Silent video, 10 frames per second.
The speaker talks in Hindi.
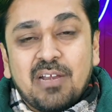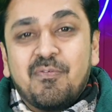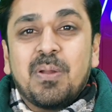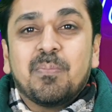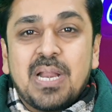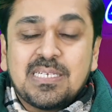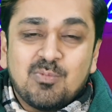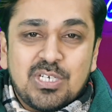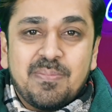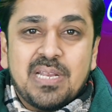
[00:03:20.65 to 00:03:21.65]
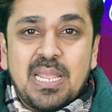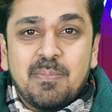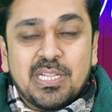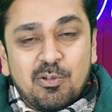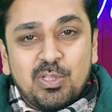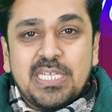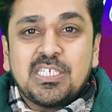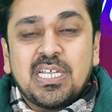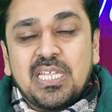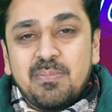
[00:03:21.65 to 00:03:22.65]
कंफर्म प्राइस मुझे अभी नहीं पता वो
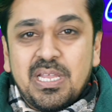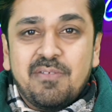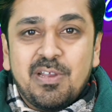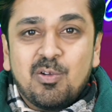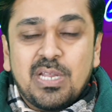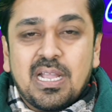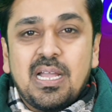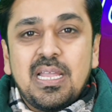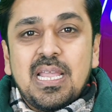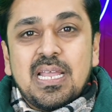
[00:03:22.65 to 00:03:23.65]
तीन चार दिन में रिवील हो जाएगा